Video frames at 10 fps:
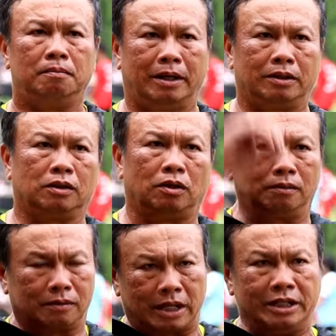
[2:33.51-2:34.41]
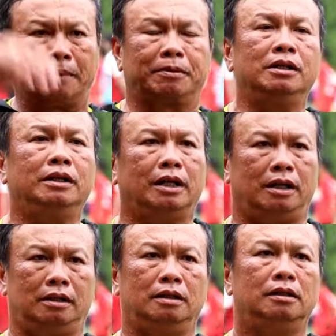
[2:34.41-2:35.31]
มันก็ต้องขยับขึ้นเยอะ
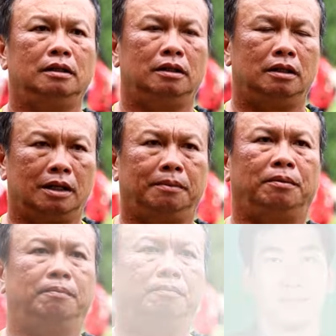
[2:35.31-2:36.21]
ครับผม